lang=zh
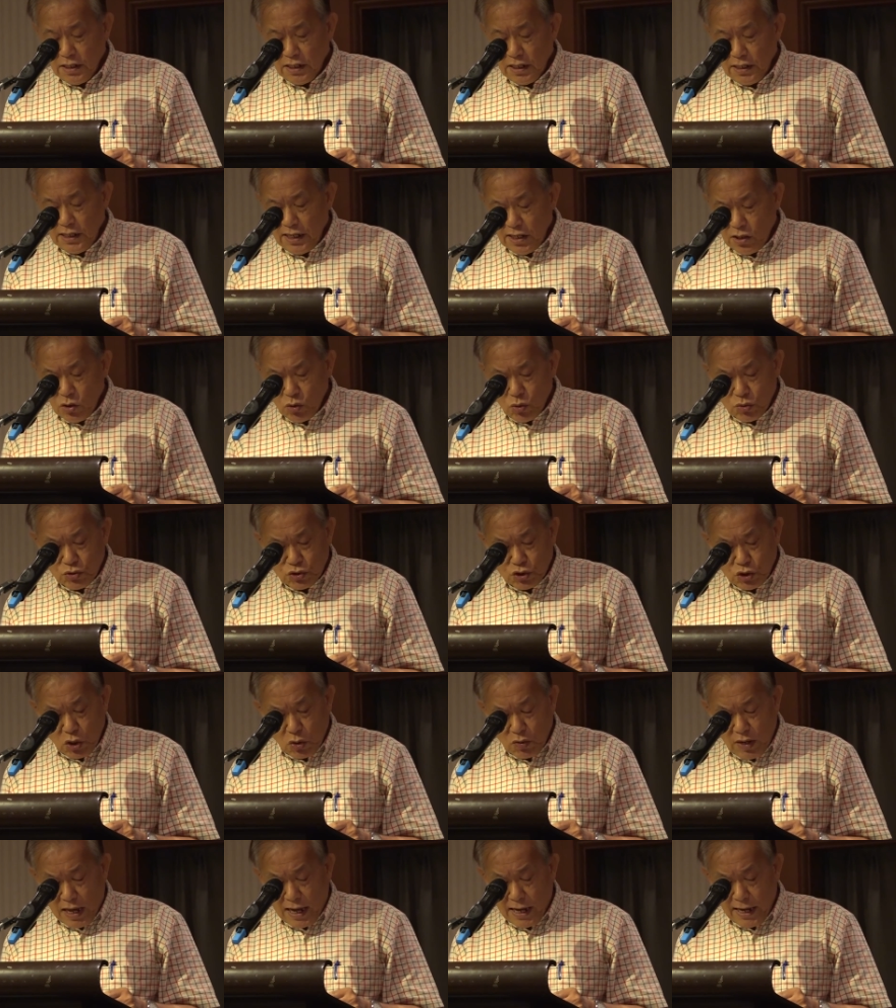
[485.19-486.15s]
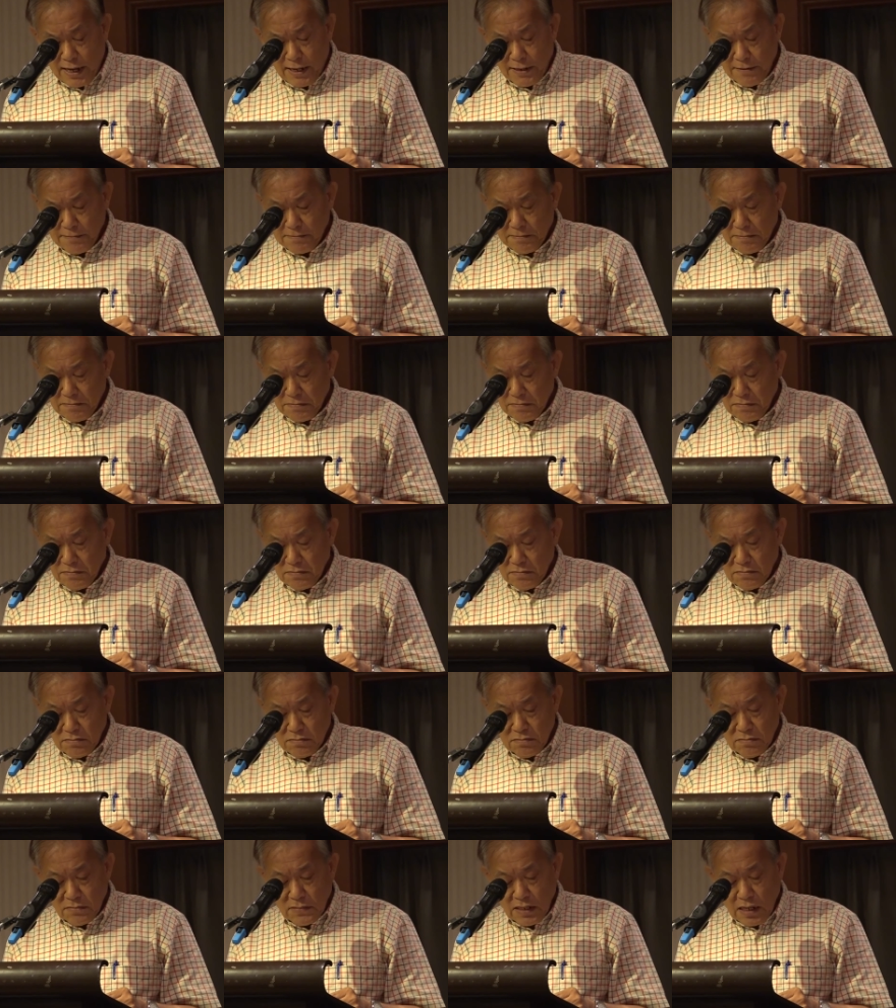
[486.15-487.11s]
一路走来，
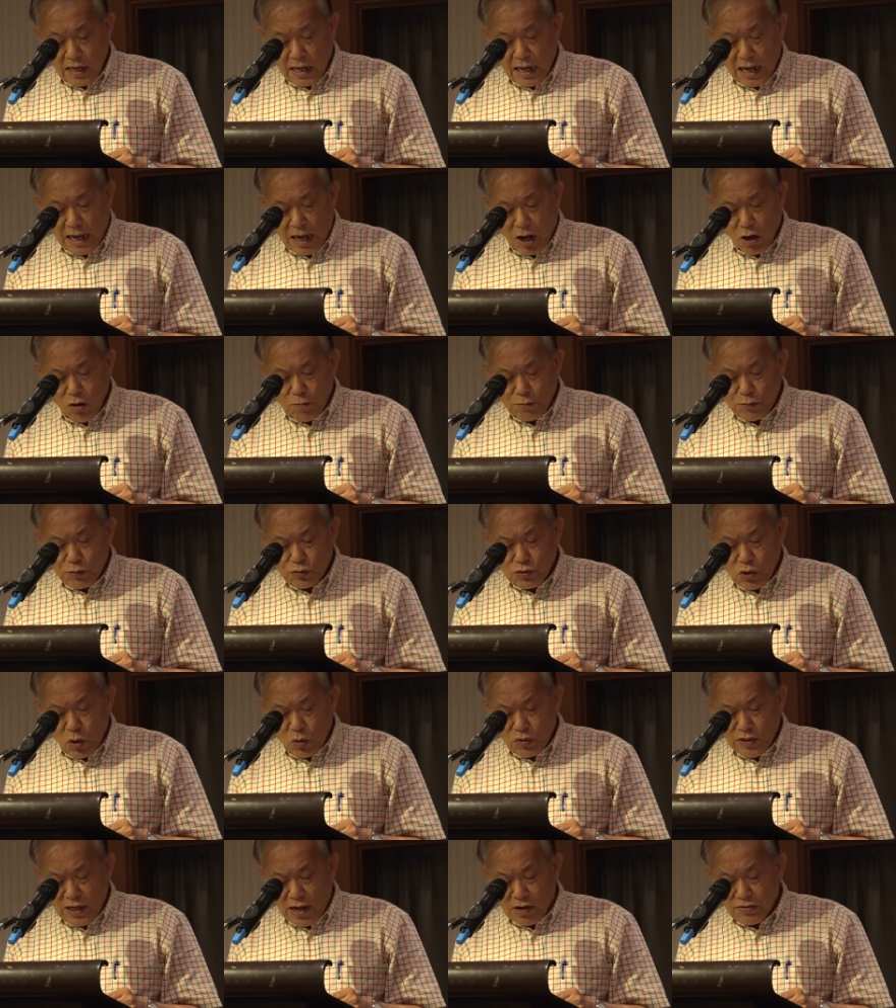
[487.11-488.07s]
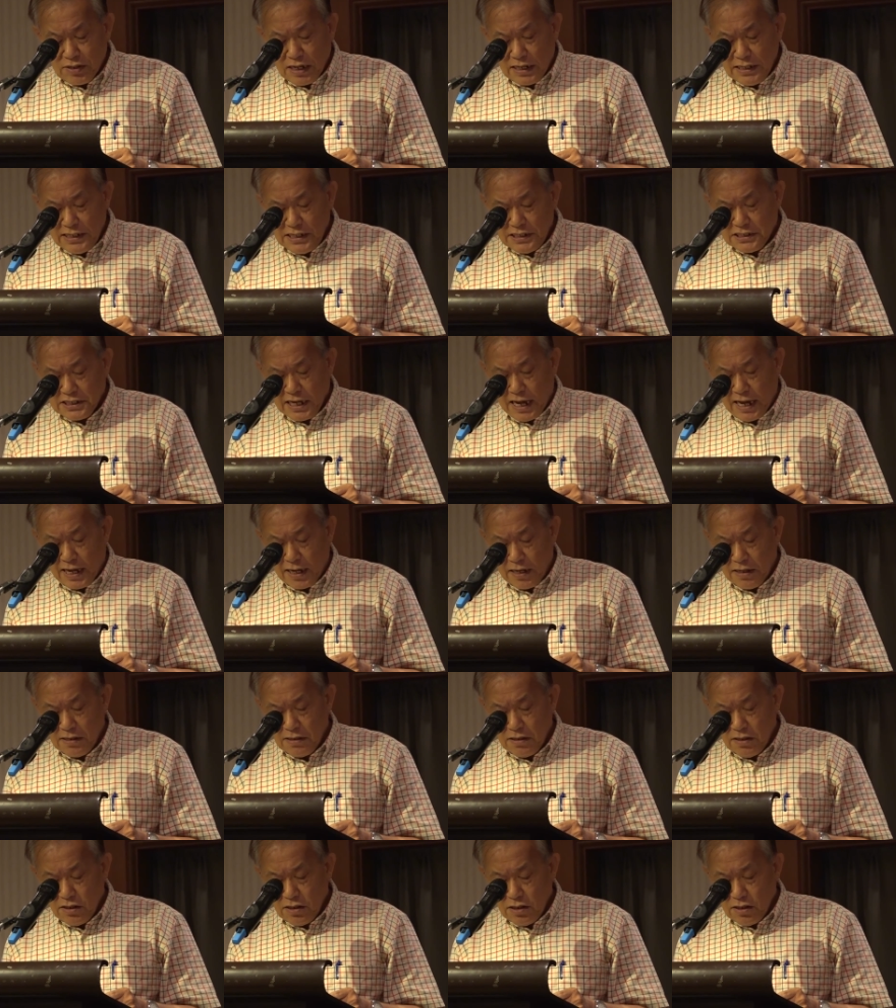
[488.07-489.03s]
毫不动摇的立场，
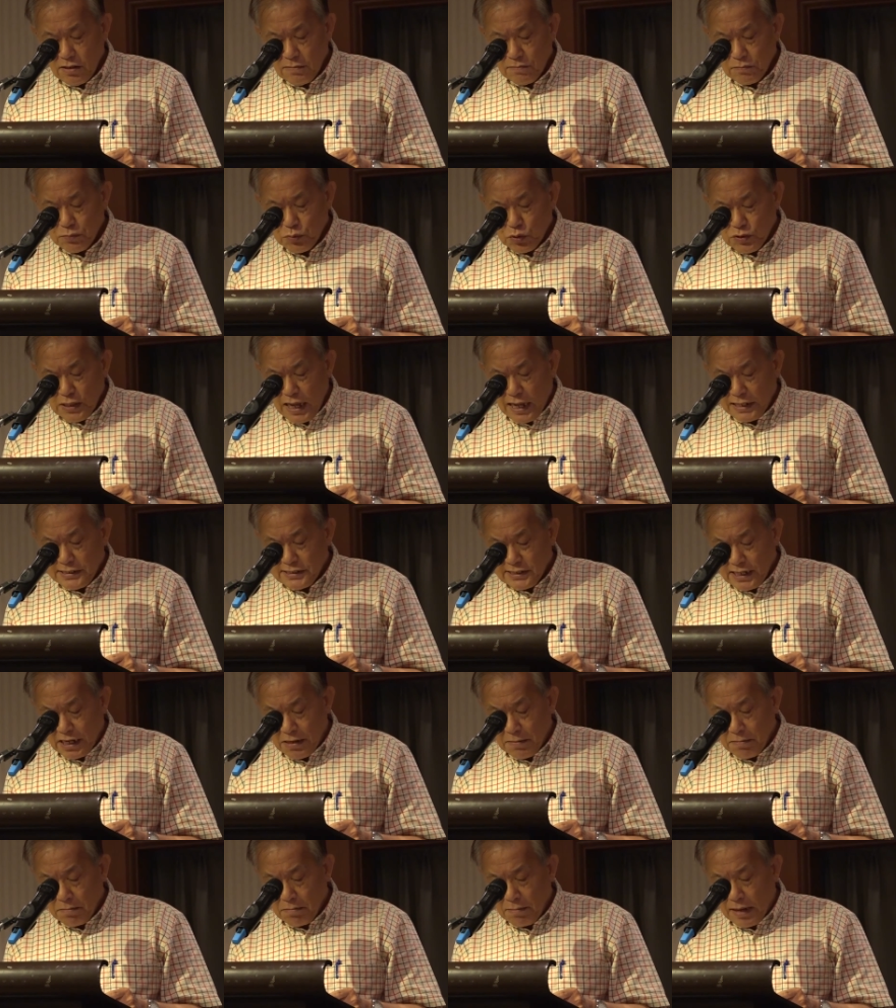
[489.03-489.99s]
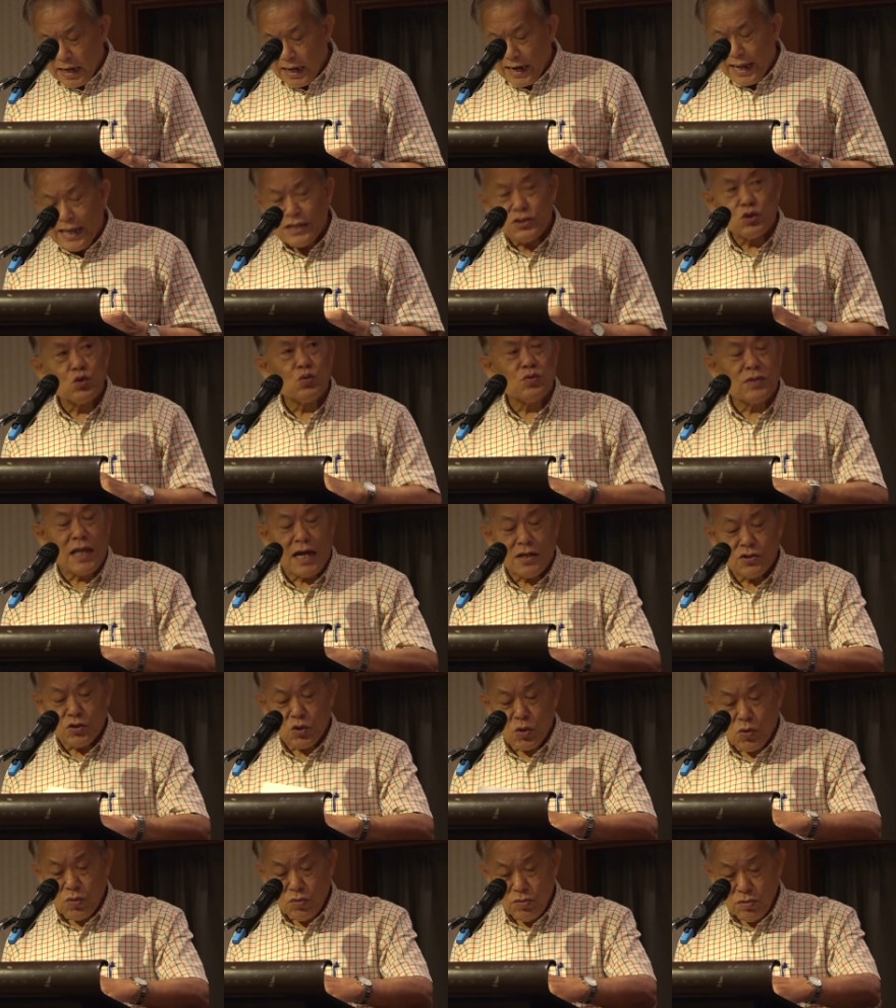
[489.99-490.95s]
不但在马来族当
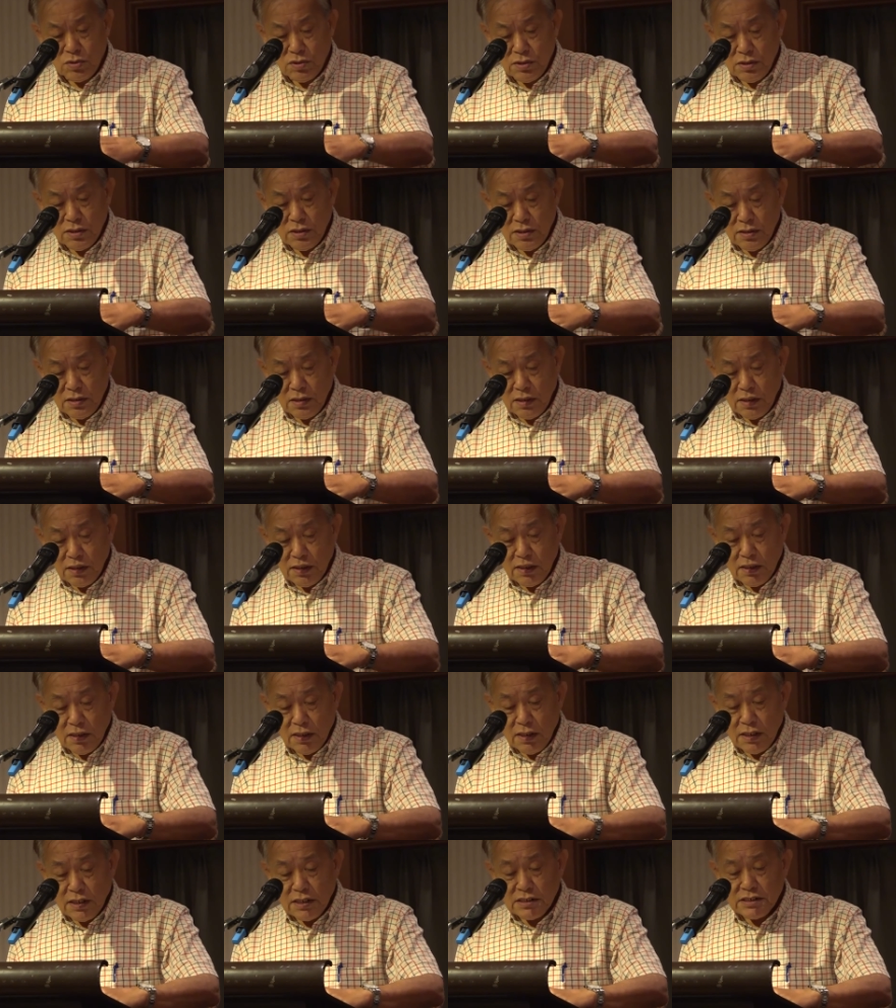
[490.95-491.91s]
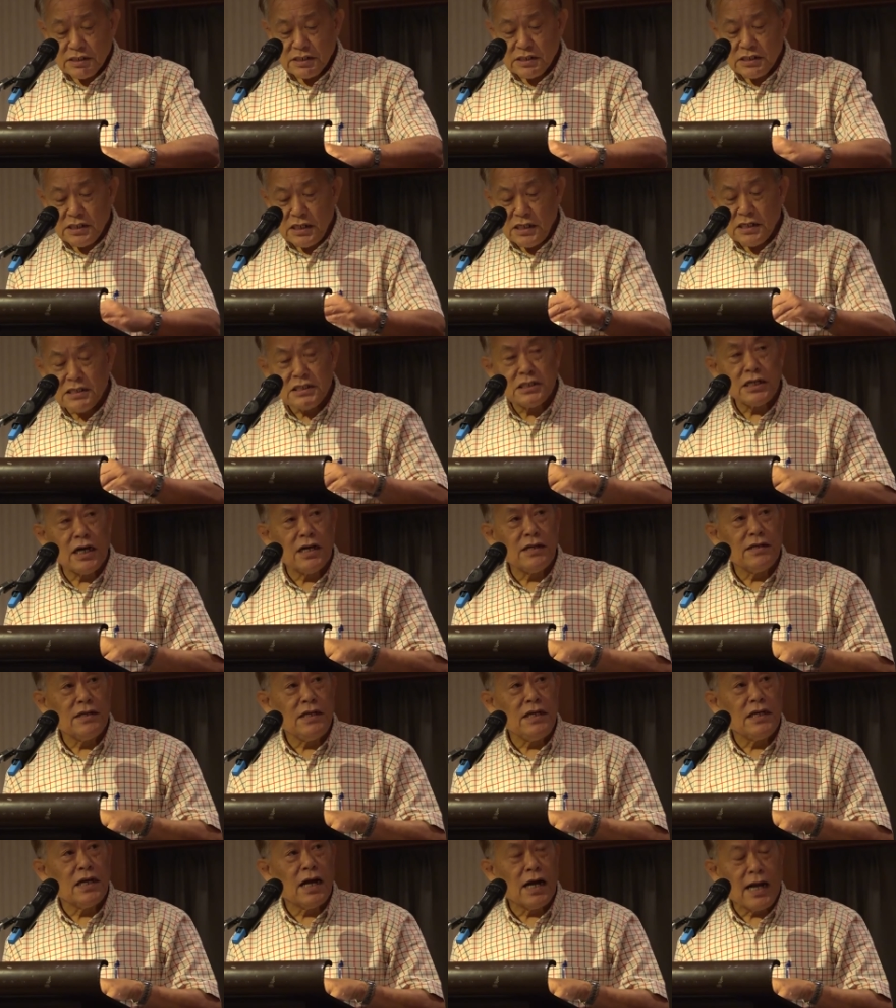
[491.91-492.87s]
中形成
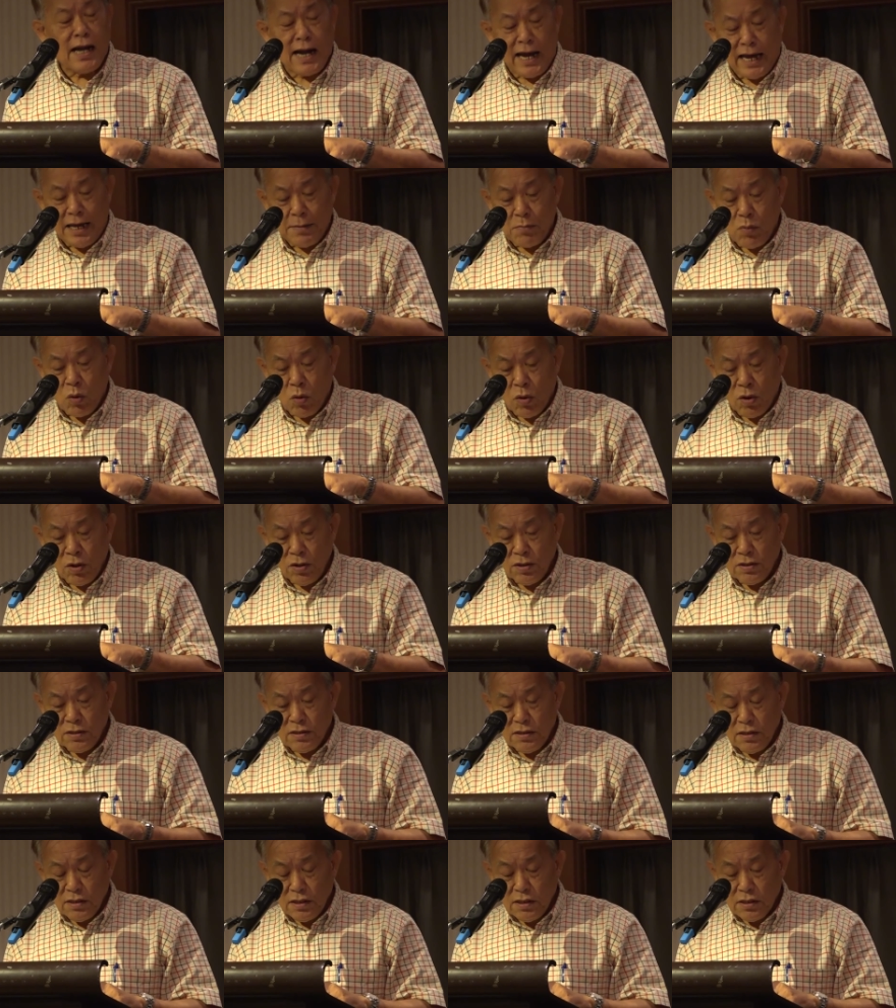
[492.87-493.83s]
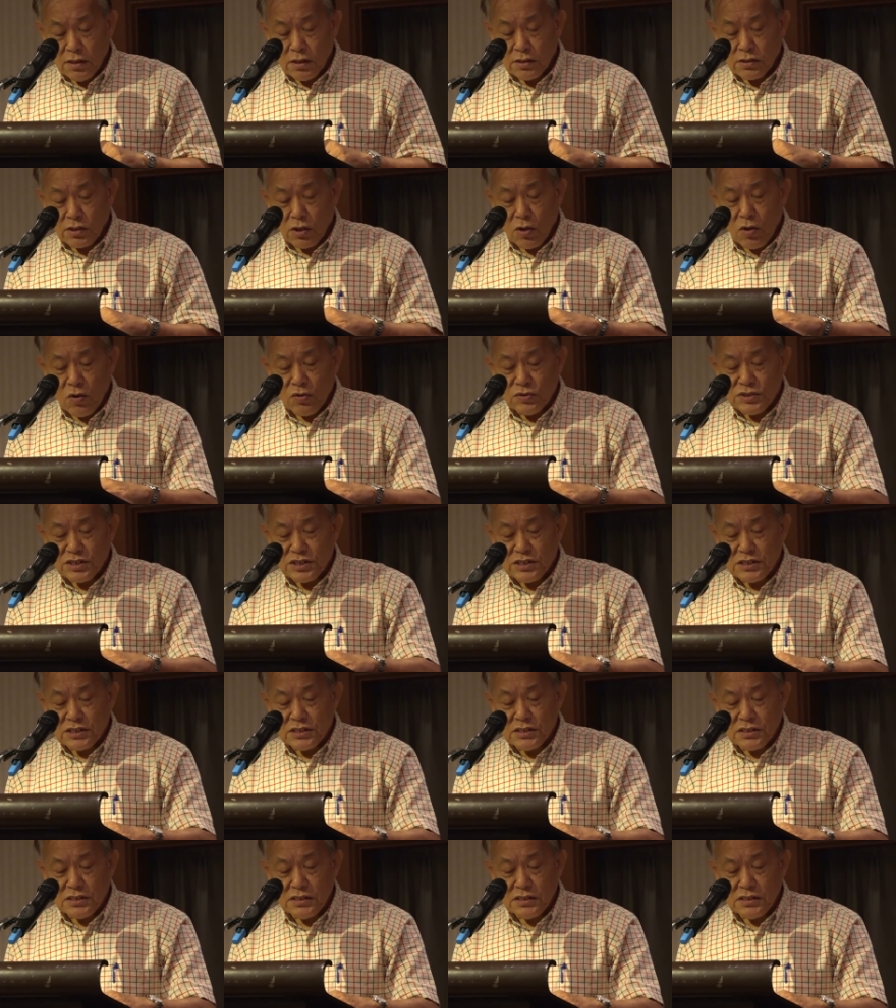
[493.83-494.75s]
一个楷模，同时